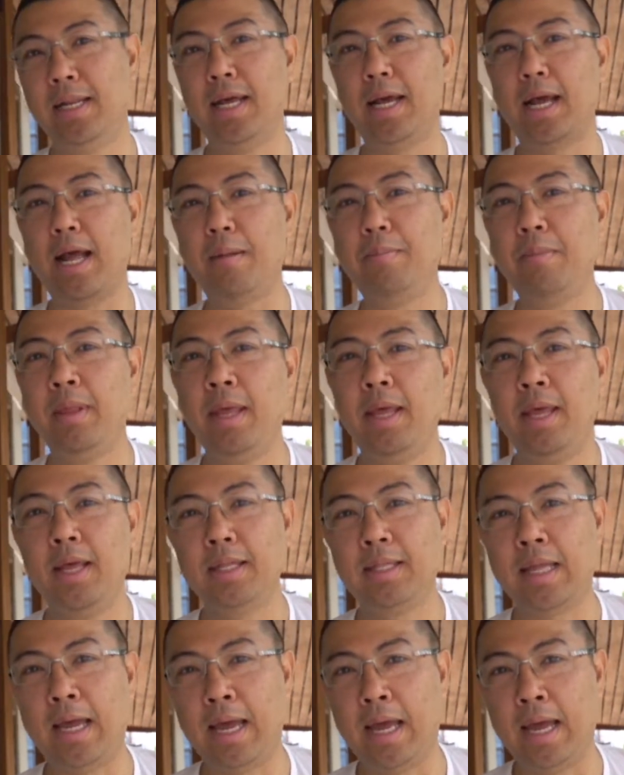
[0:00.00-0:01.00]
นะครับ
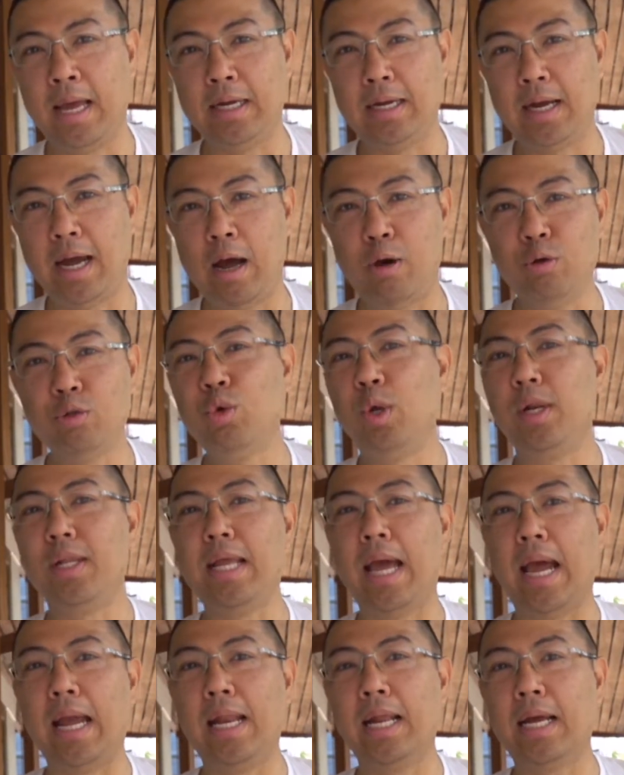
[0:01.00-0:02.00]
แต่เอาส่วน
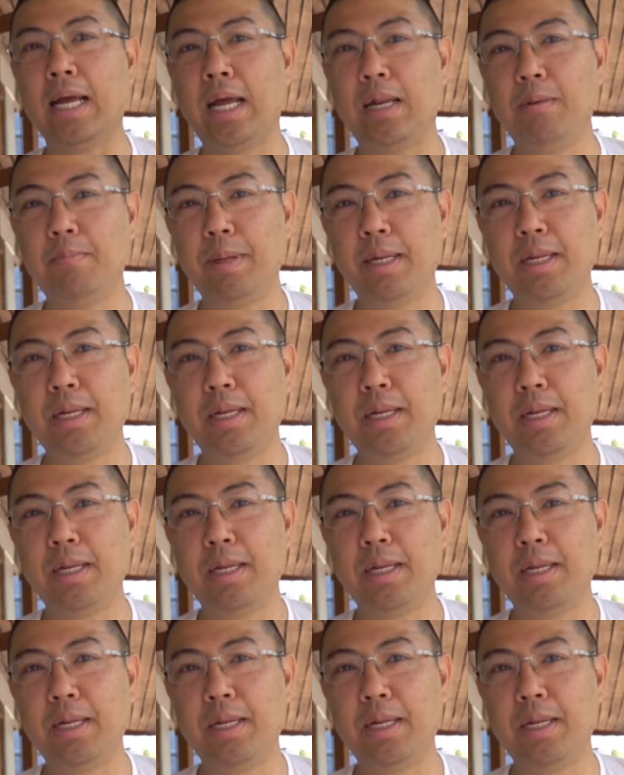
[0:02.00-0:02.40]
ใหญ่แล้วกัน